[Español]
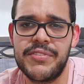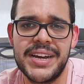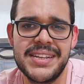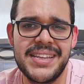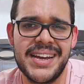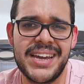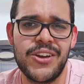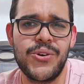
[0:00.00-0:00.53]

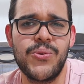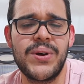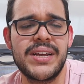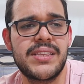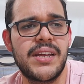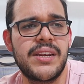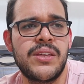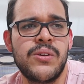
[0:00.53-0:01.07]
Fíjate que yo nunca
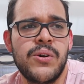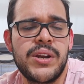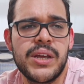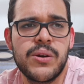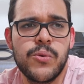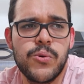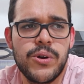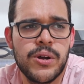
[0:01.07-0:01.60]
he tenido
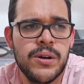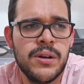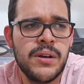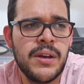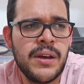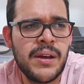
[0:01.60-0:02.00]
ninguno.